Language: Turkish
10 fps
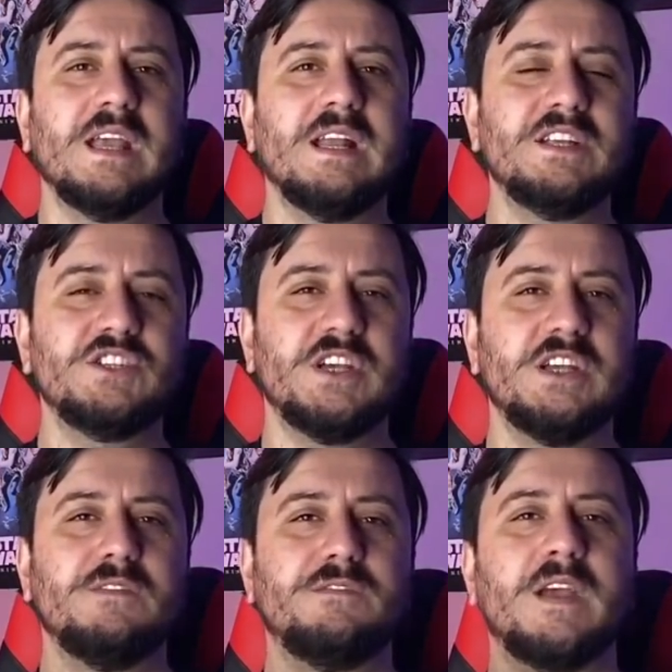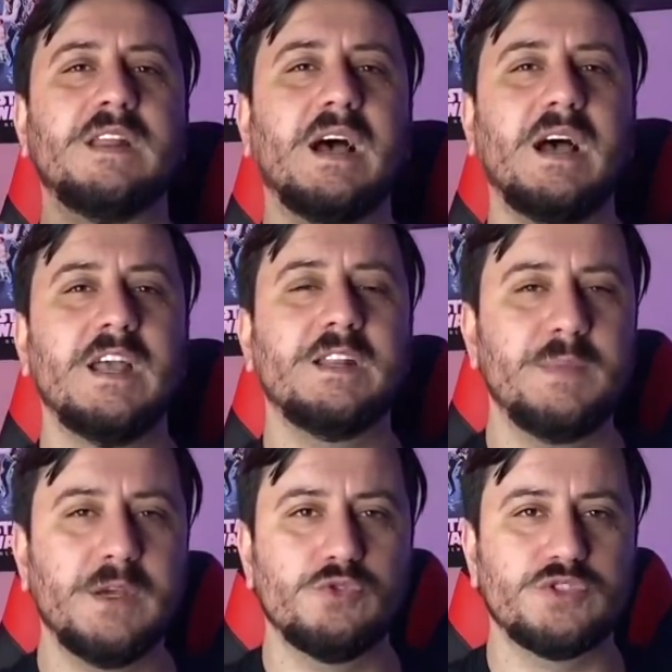geleceğini feda
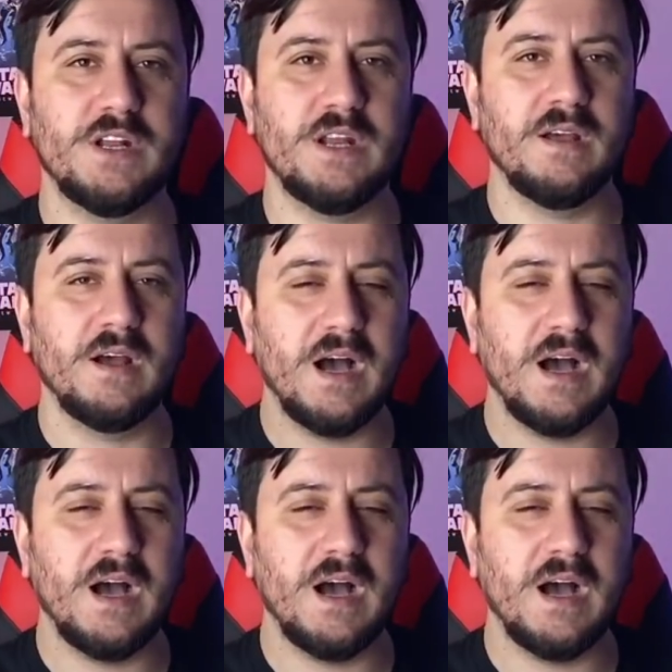etmek üzere,